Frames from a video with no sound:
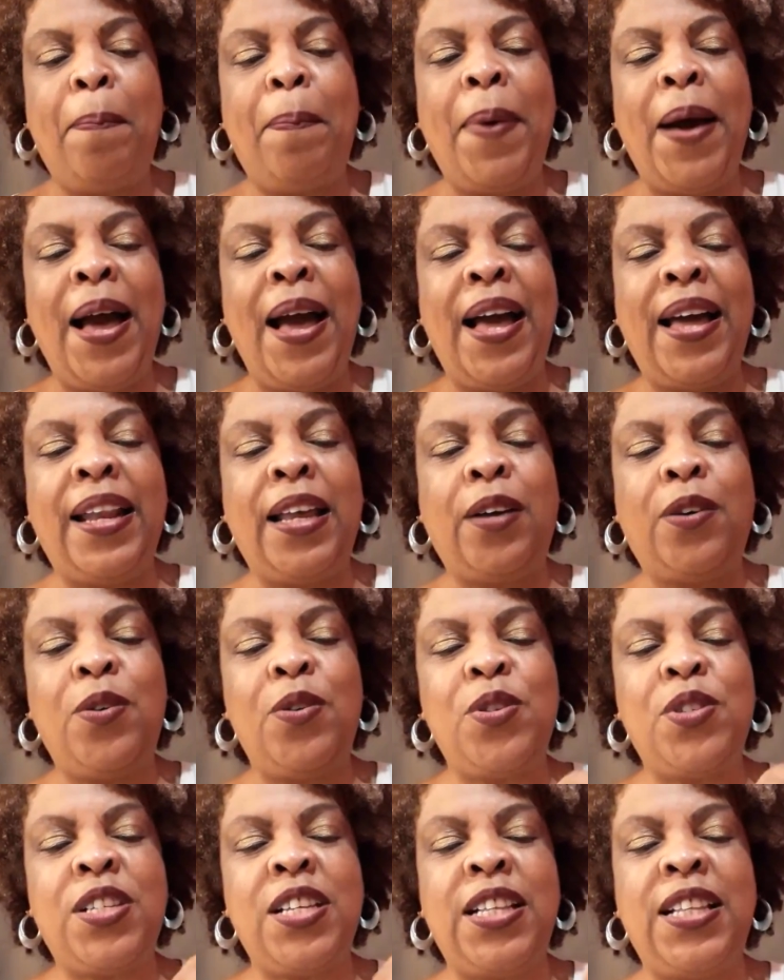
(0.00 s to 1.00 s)
para
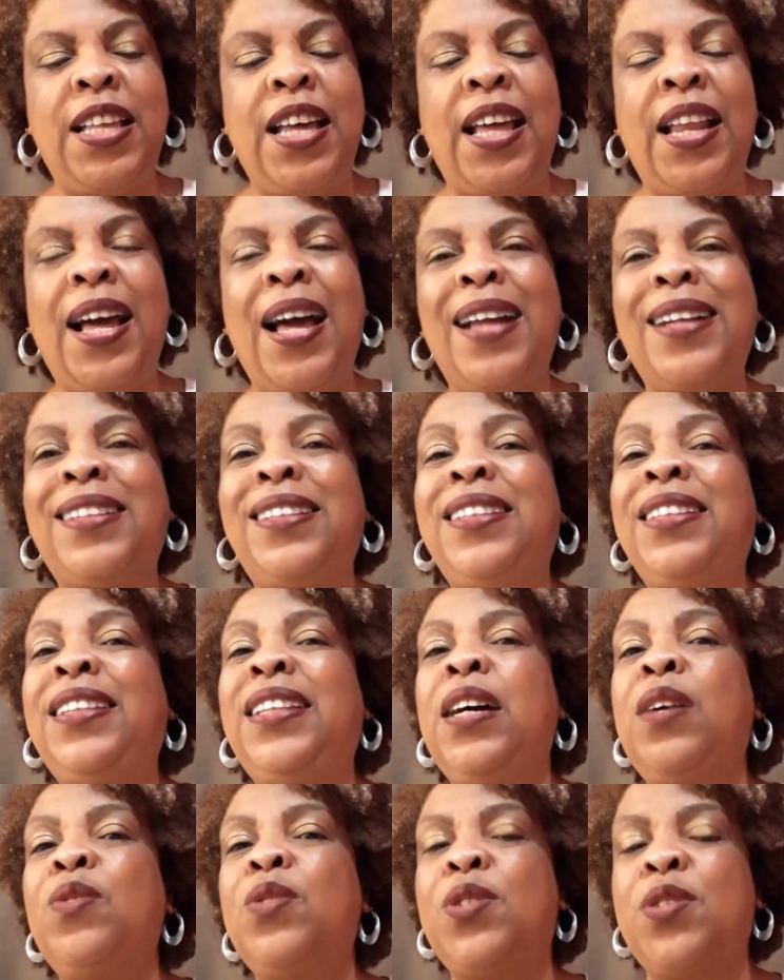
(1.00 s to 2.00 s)
considerar
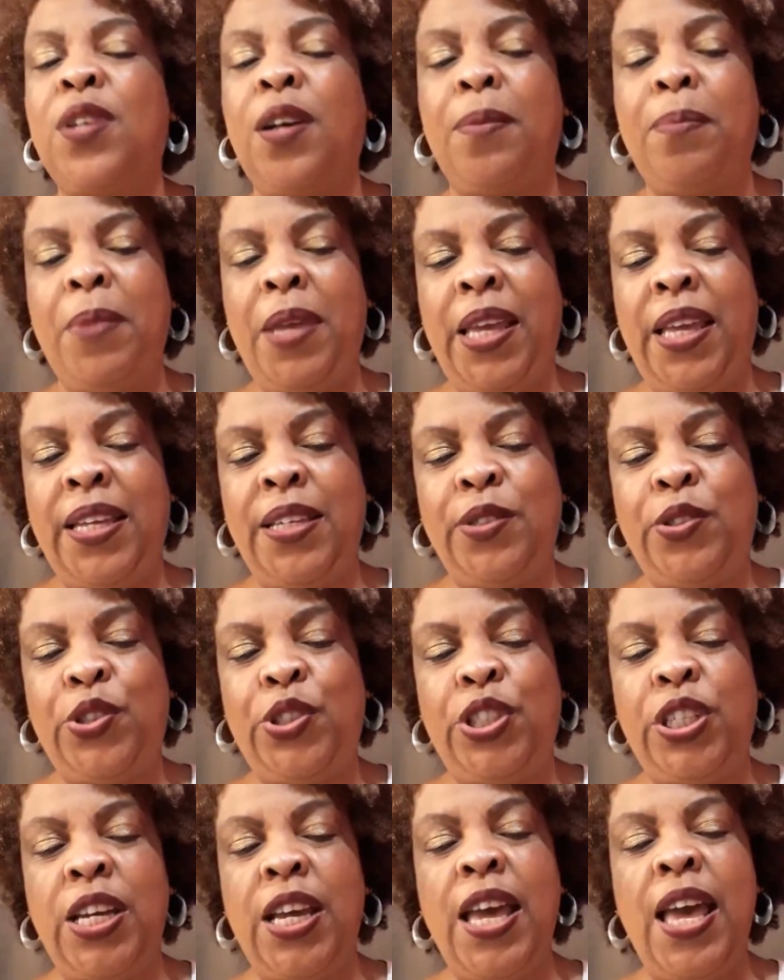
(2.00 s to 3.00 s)
tão
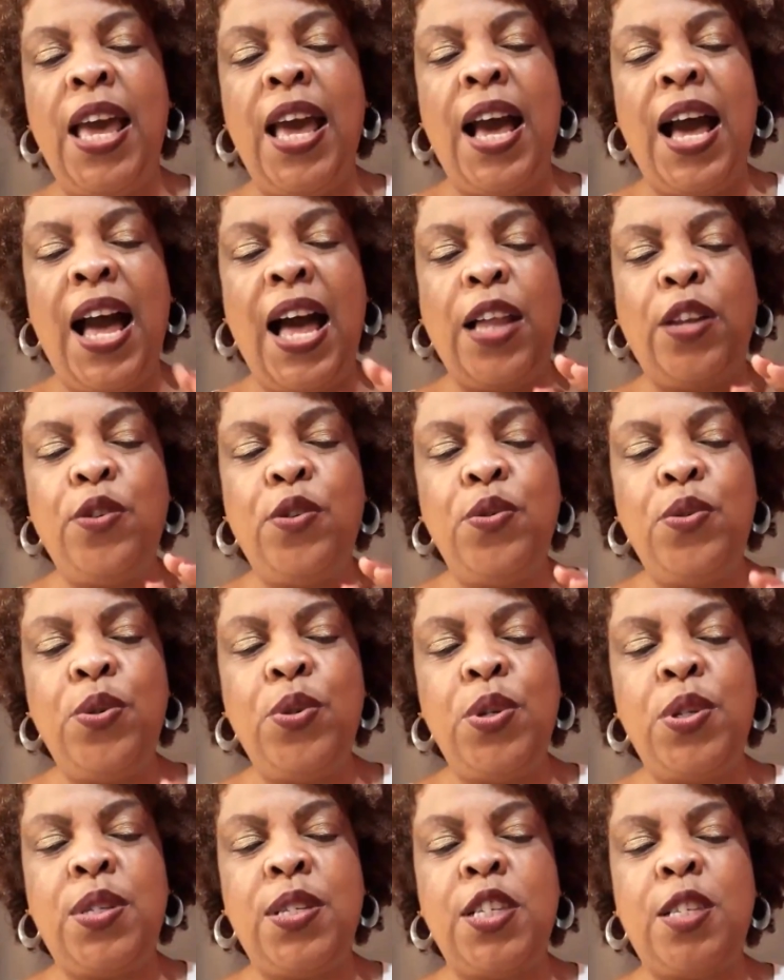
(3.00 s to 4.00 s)
somente a
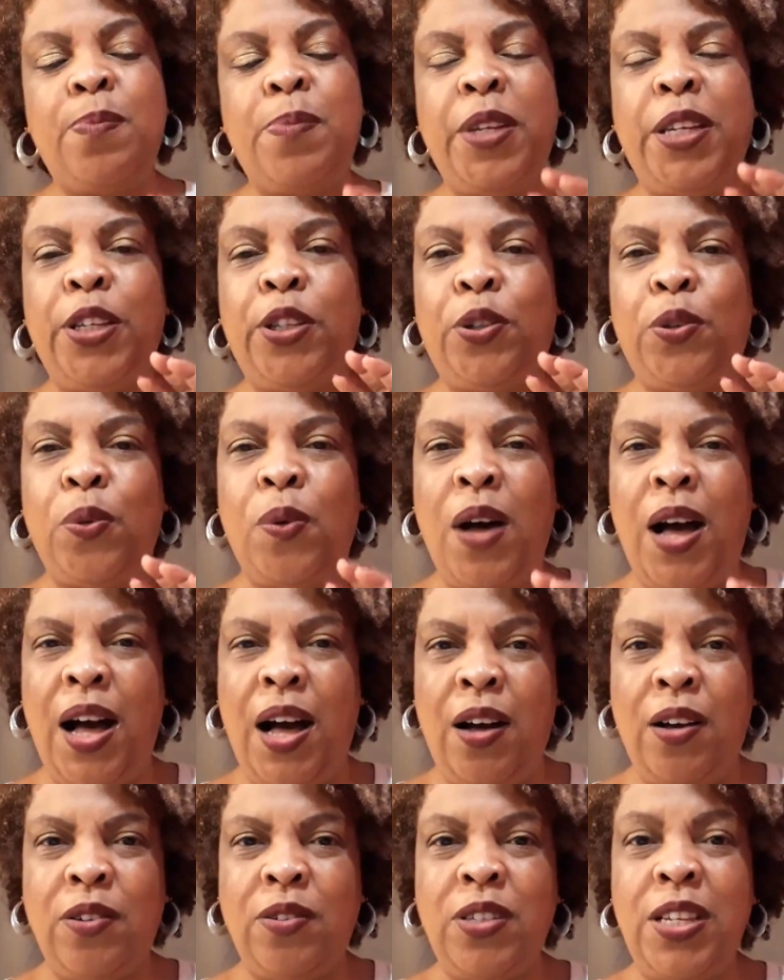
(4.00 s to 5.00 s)
luz
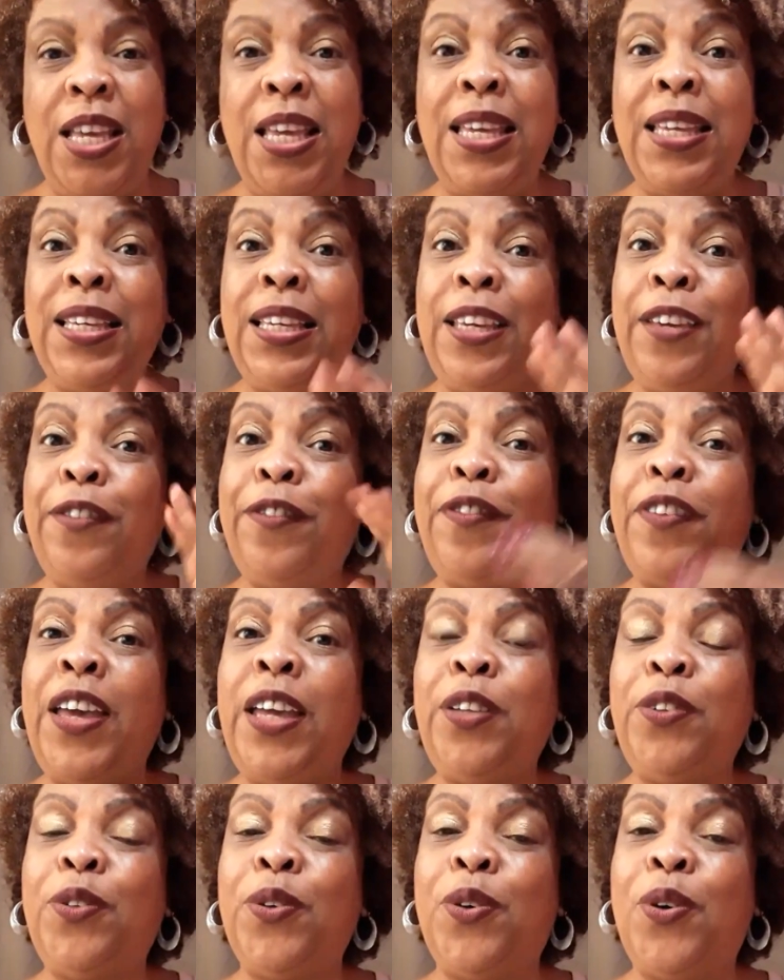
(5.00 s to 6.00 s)
espiritual que
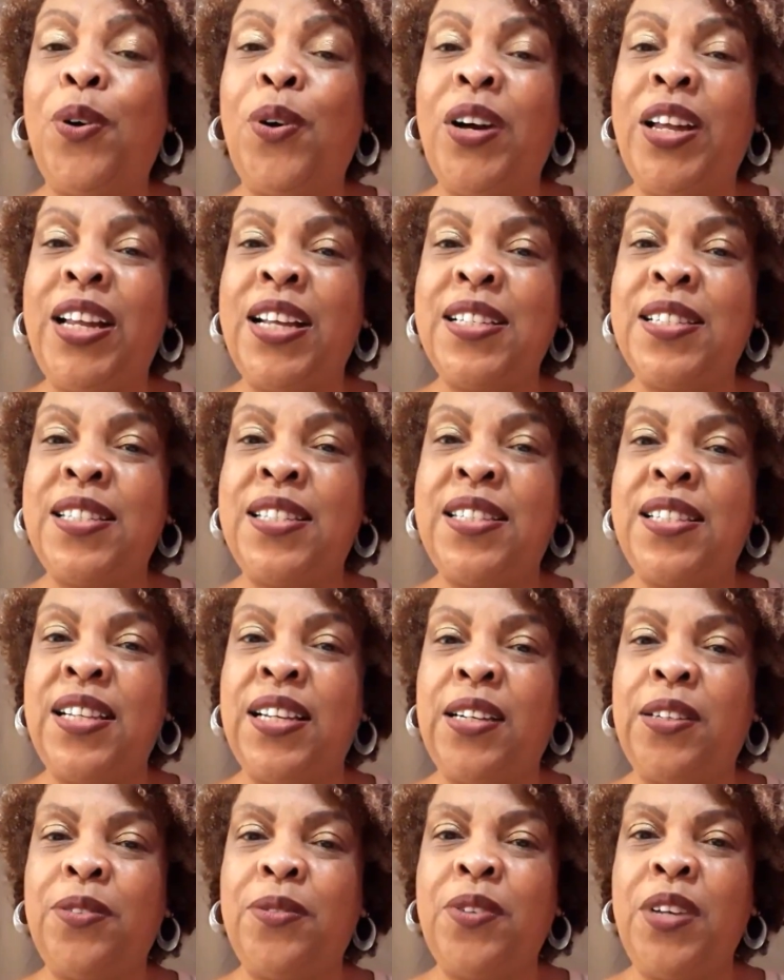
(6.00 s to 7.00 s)
vem do
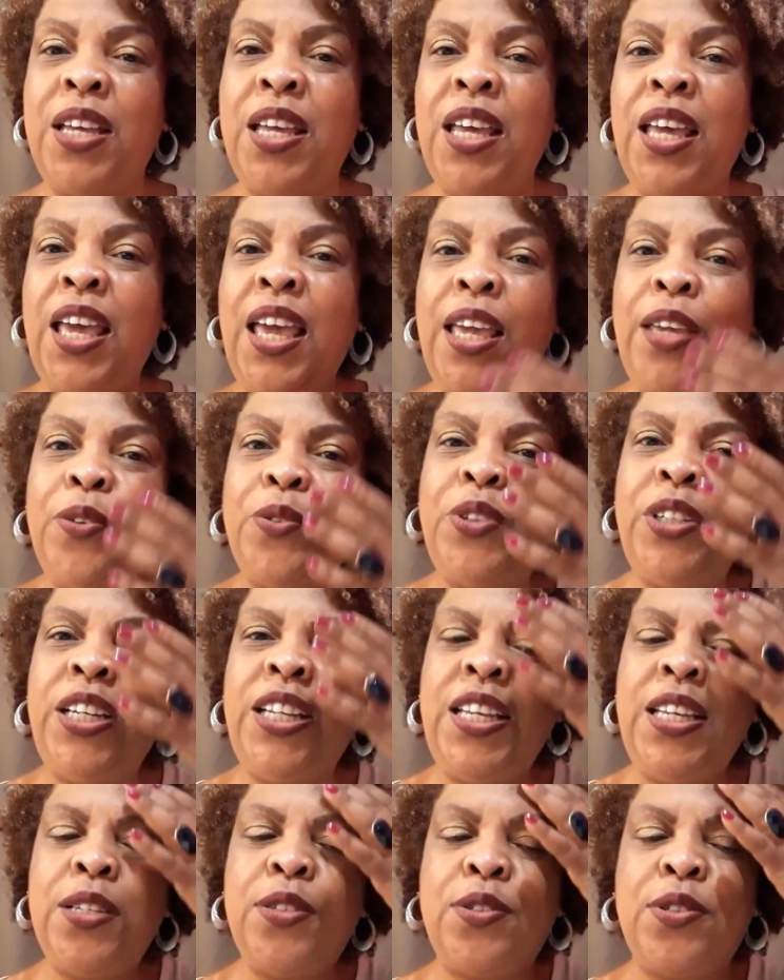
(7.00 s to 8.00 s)
coração, em
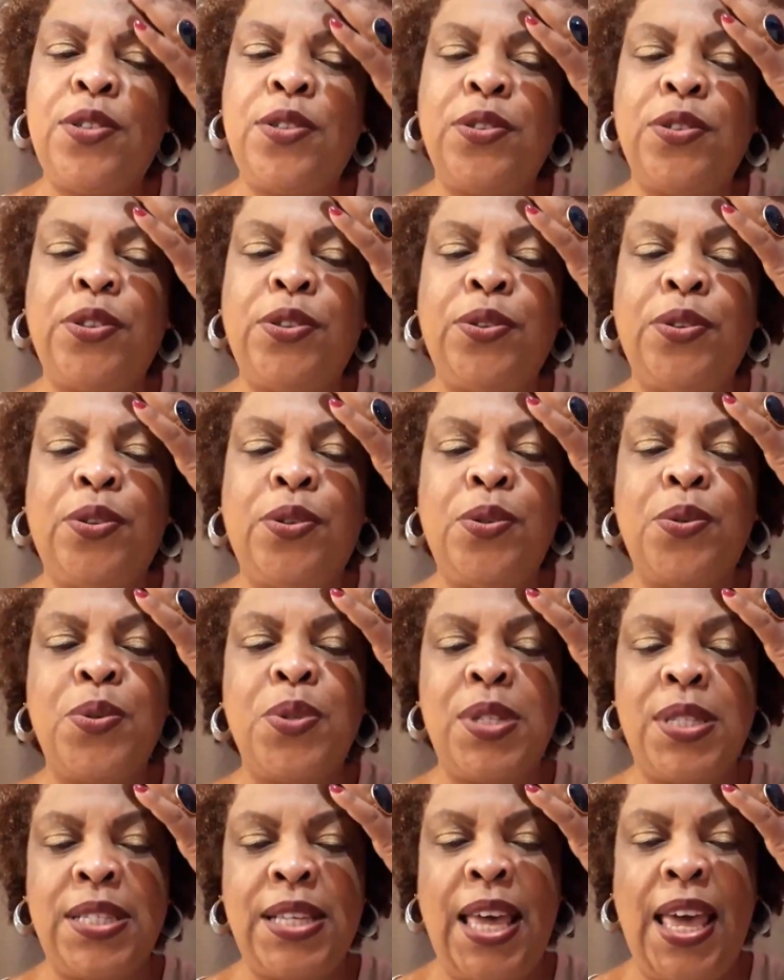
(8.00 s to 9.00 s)
uníssono com
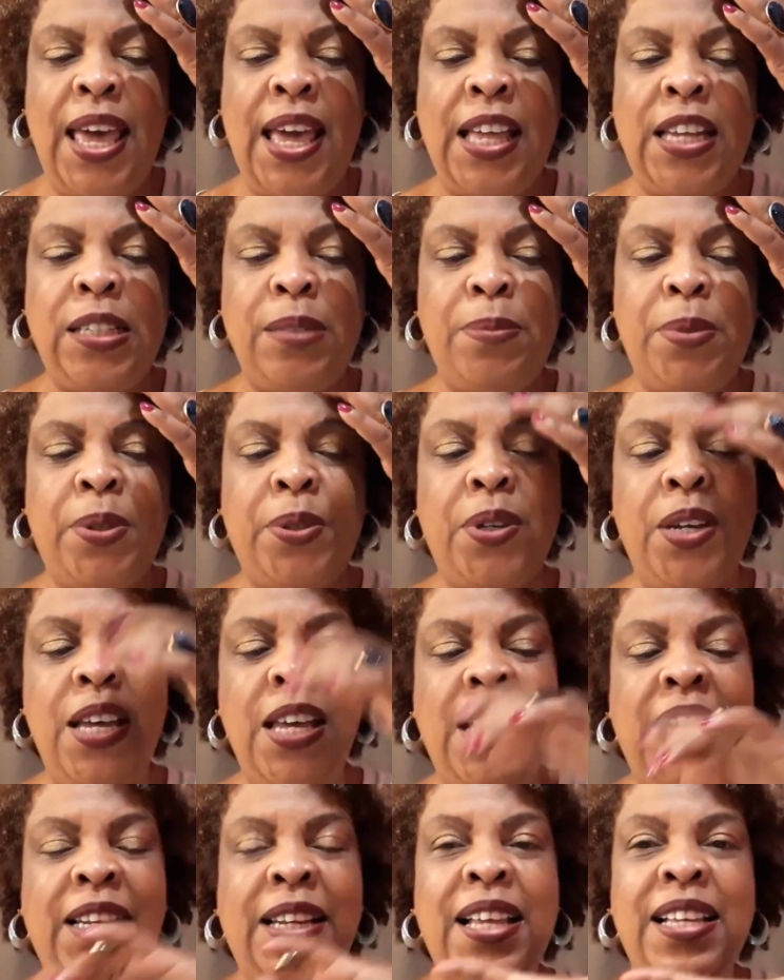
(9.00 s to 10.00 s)
o cérebro,
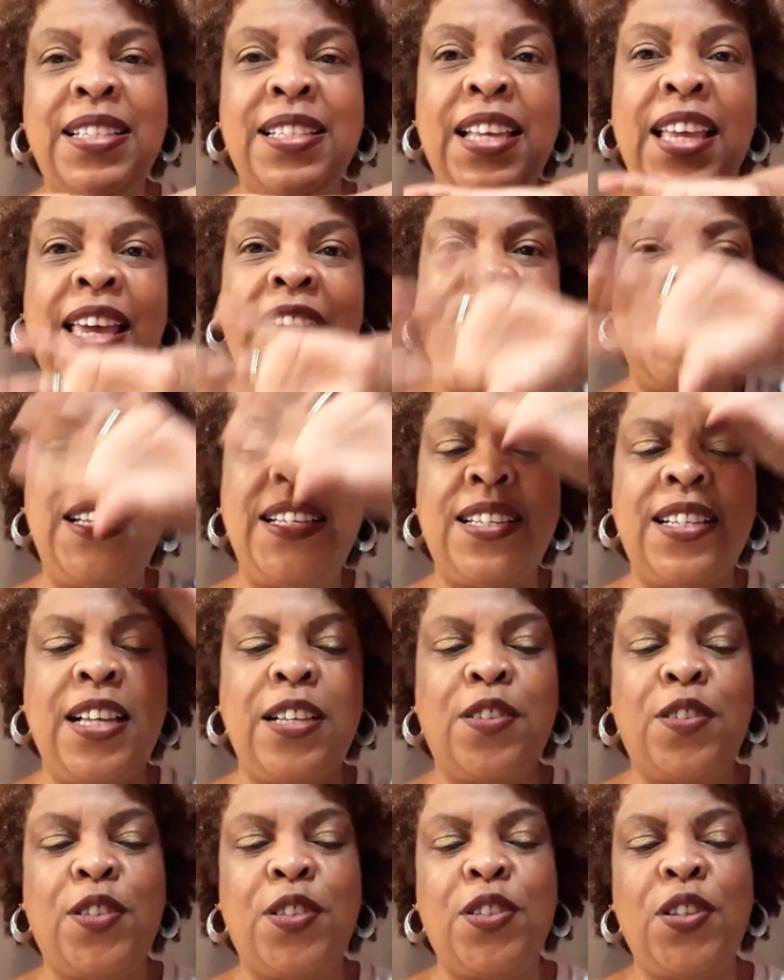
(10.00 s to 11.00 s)
nas
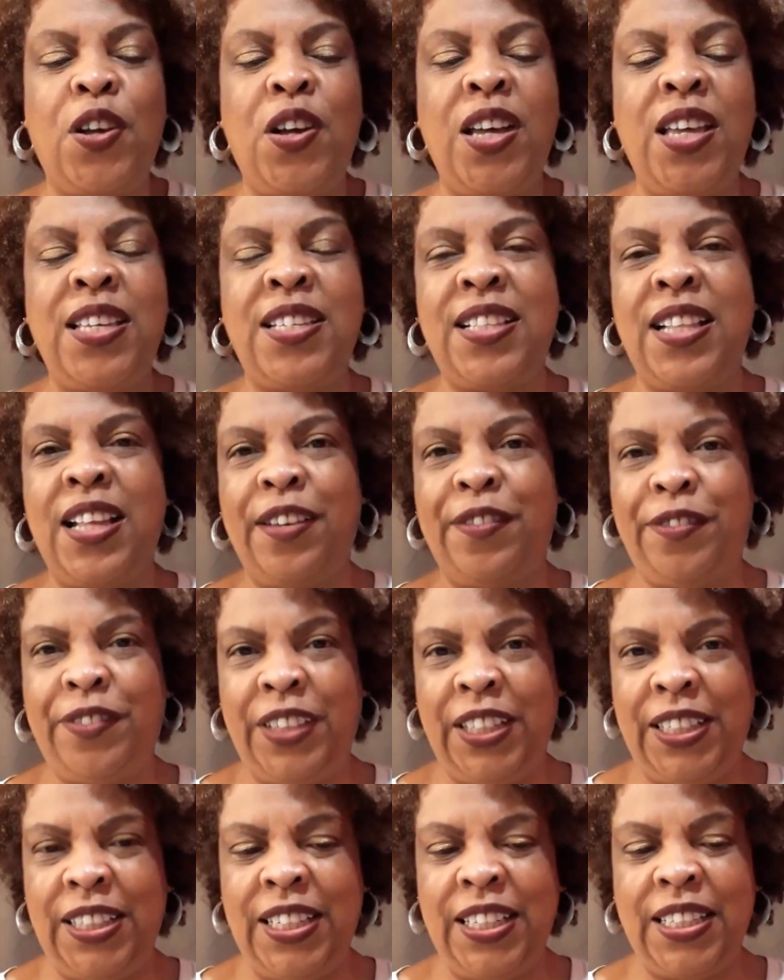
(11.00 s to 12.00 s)
realizações da
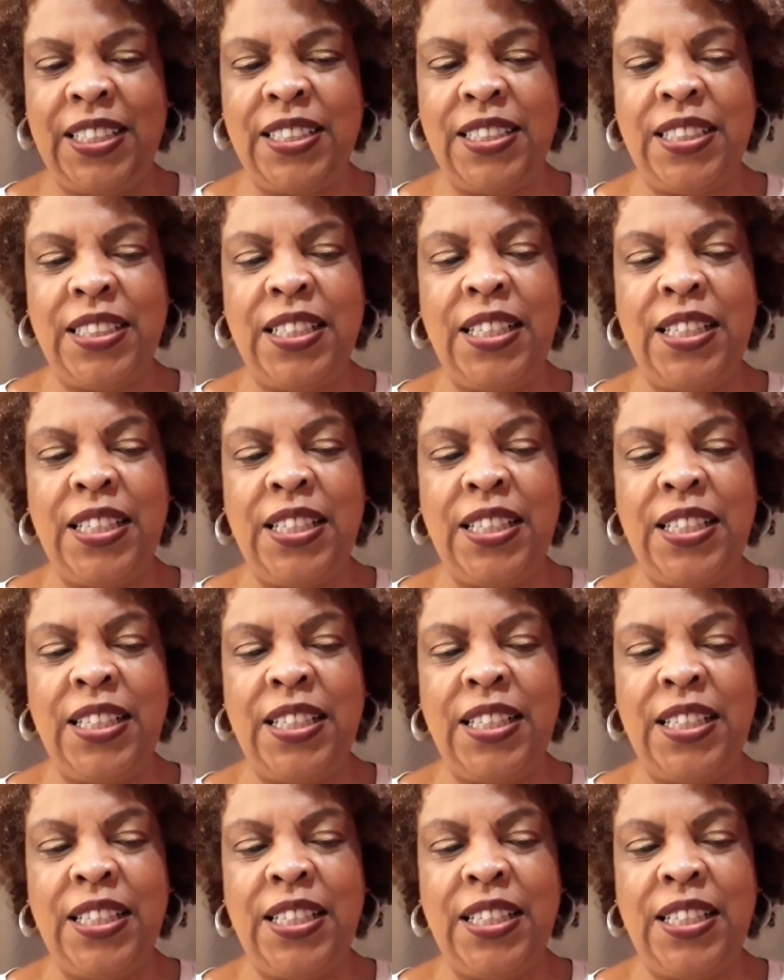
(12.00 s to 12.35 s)
vida,